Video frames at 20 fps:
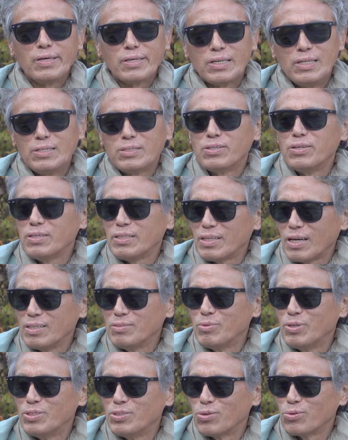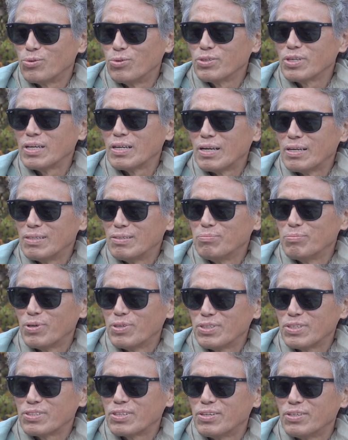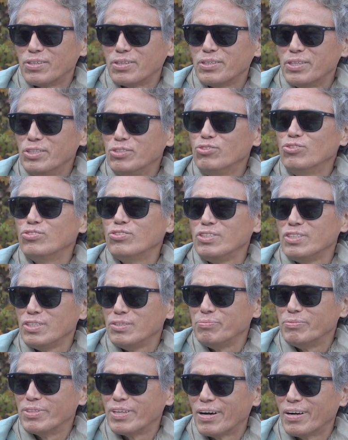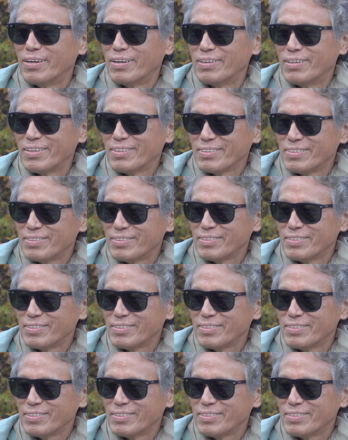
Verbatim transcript: 길거리 다니면서 공연하는 버스커 인준이입니다. 네.